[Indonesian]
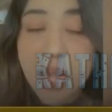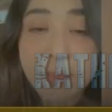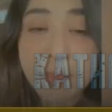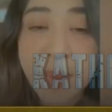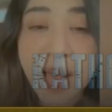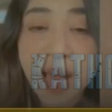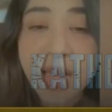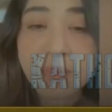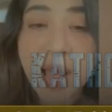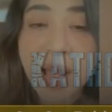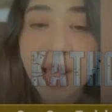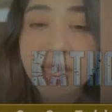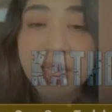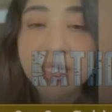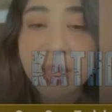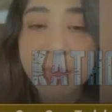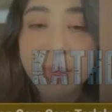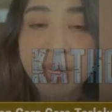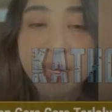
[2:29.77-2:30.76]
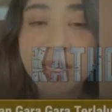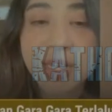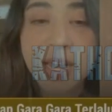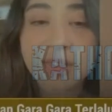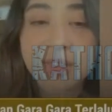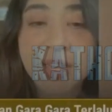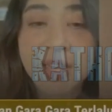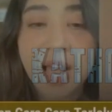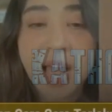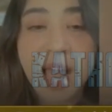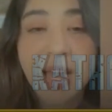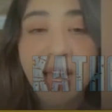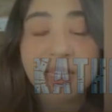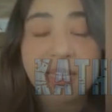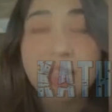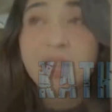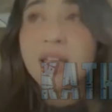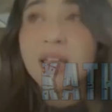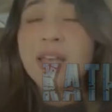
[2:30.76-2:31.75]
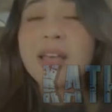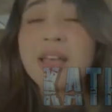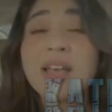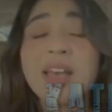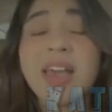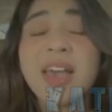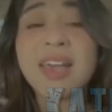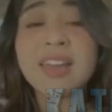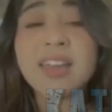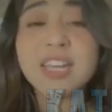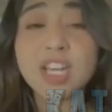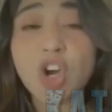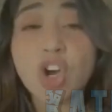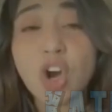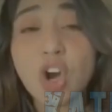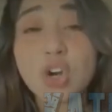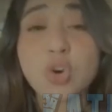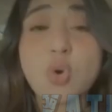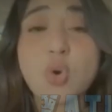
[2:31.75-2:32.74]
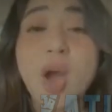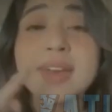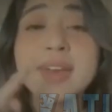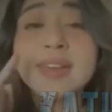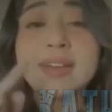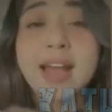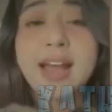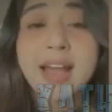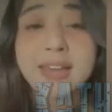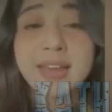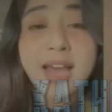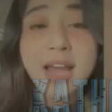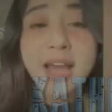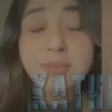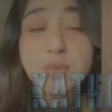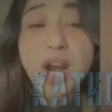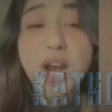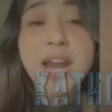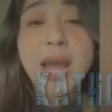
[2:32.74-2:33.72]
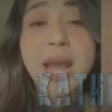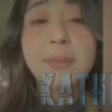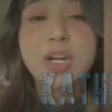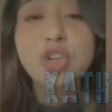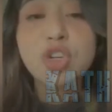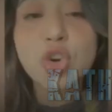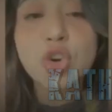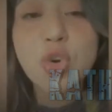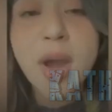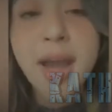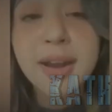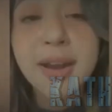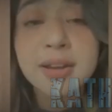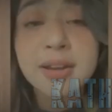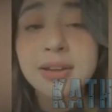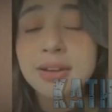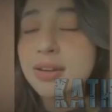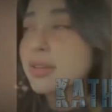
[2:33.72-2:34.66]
Gampangan banget sampai nikah tiga kali iya. Hei Niko, gua nikah ya, bukan hamil duluan